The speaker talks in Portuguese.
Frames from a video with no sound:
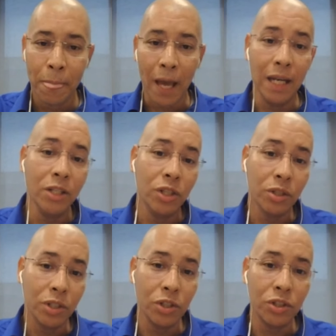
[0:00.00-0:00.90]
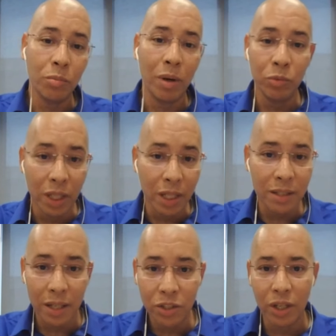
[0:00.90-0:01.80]
Além disso, a gente tem uma
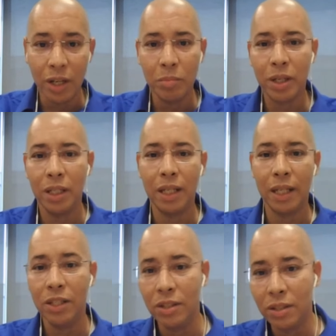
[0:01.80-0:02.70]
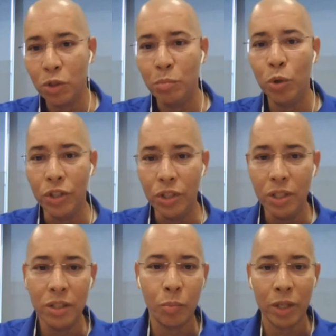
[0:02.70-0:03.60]
mudança na dinâmica né, da aquisição de
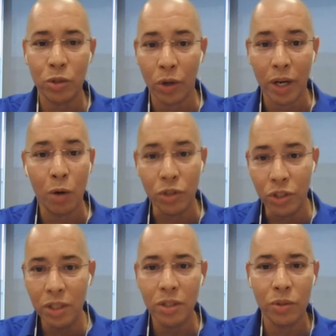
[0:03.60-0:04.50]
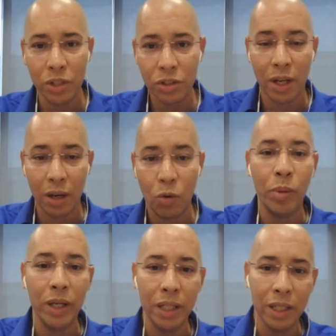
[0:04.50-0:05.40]
biodiesel para adicionar o diesel. A gente está
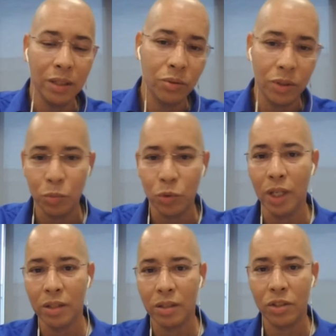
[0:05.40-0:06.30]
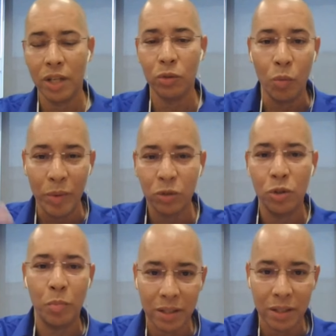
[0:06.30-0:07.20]
acompanhando as mudanças né, do aumento
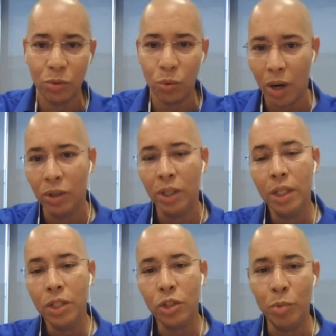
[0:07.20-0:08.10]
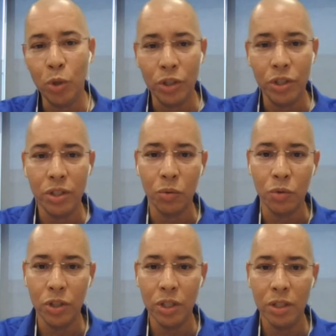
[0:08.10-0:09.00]
de percentual de biodiesel
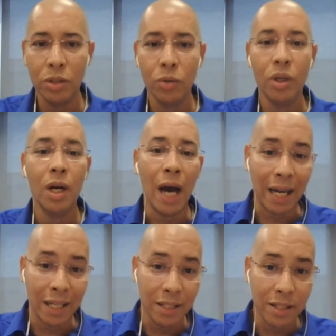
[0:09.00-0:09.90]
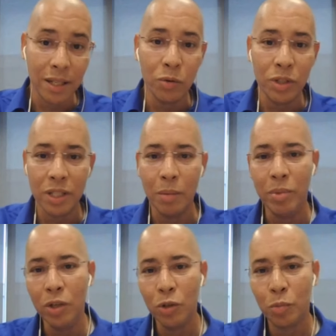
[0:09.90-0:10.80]
no diesel, a aquisição de
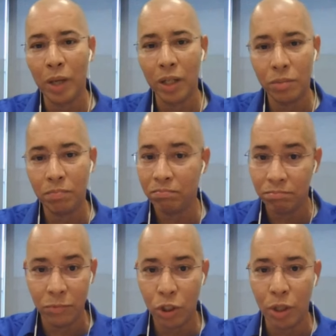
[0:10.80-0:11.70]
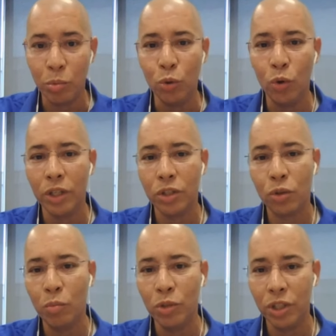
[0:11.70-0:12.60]
CBIOS pelas distribuidoras de
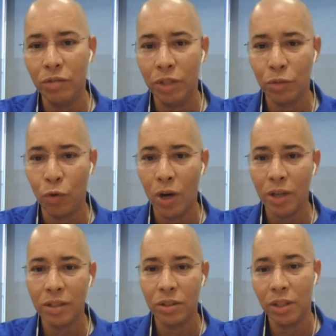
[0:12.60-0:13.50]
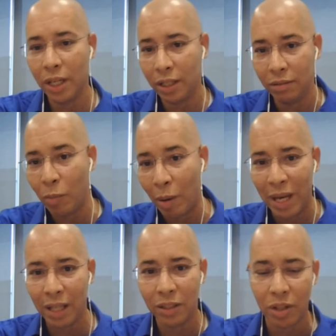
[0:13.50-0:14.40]
combustíveis fósseis, né, que tem uma
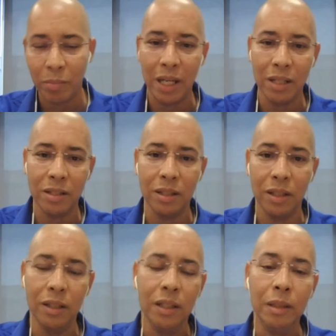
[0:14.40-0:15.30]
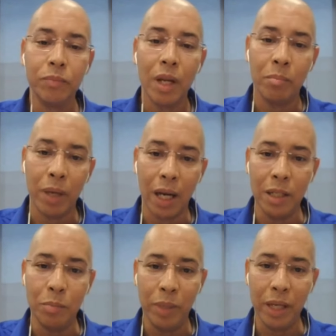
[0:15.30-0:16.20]
meta estabelecida pela
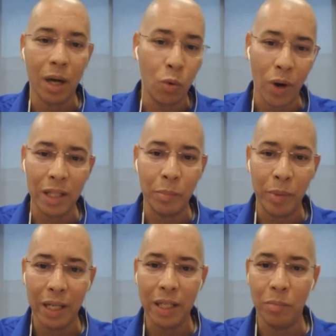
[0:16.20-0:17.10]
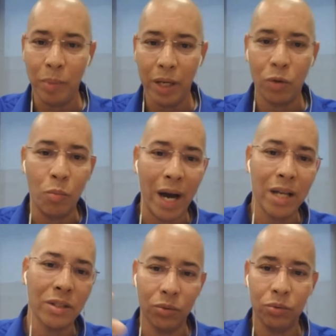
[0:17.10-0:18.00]
ANP, calculada pela ANP, com
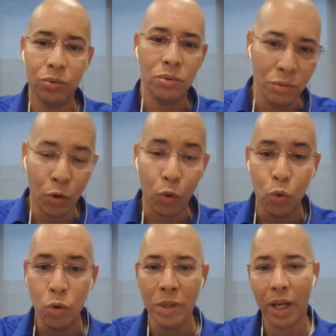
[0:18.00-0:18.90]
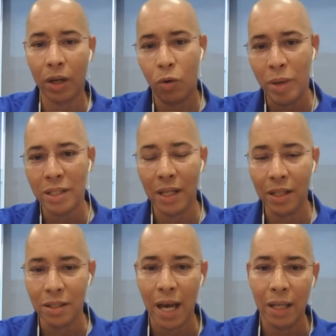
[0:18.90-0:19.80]
base no, no, no volume que é
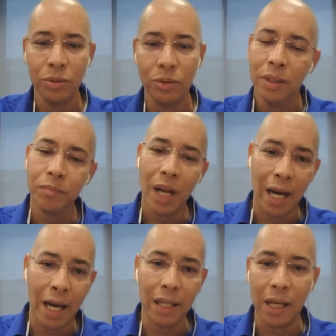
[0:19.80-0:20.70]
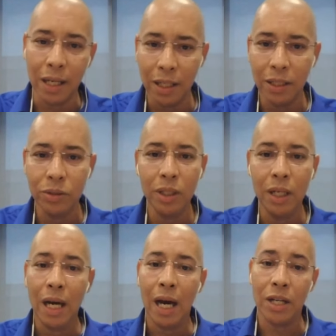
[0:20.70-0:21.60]
comercializado a cada ano.
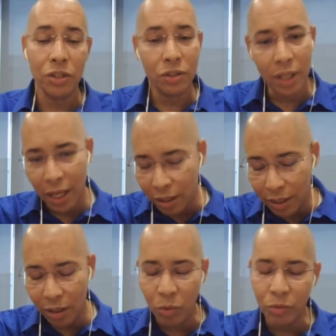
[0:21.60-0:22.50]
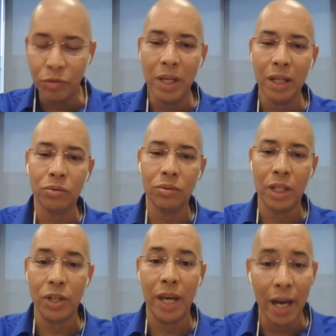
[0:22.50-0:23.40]
A gente tem né, o movimento
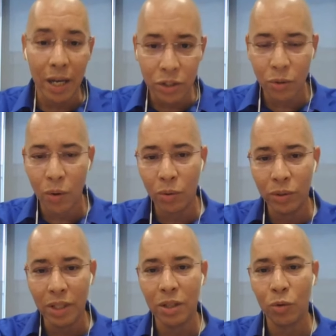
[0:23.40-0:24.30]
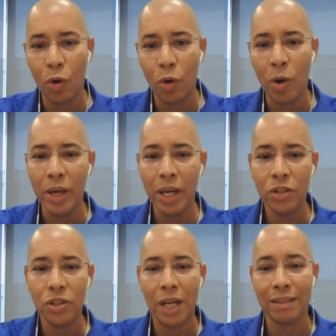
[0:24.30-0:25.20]
das guerras que estão acontecendo
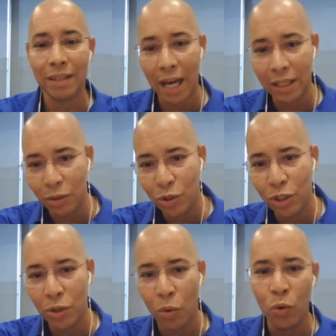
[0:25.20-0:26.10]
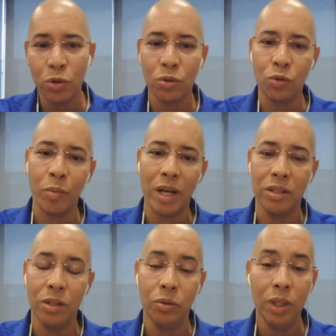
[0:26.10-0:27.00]
globalmente, a entrada do diesel russo no
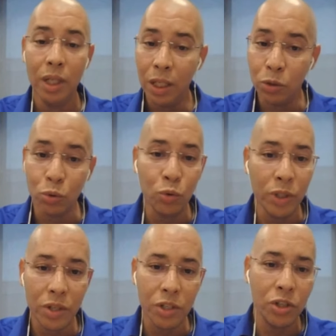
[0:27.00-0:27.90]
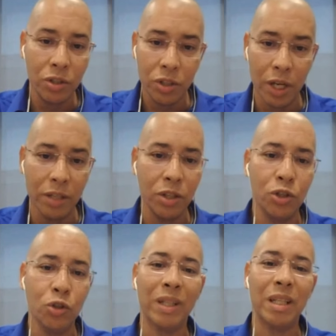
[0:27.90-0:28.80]
Brasil, e tudo isso
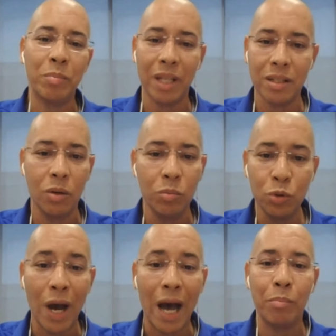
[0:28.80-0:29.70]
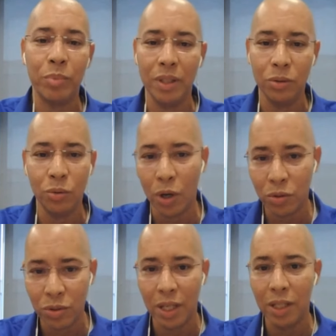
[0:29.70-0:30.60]
exigiu uma adaptação muito rápida do
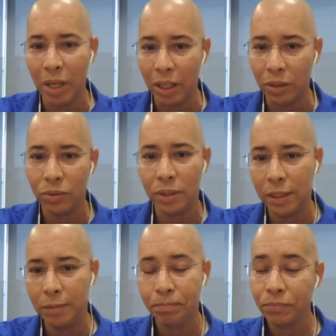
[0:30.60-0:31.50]
nosso segmento. Né.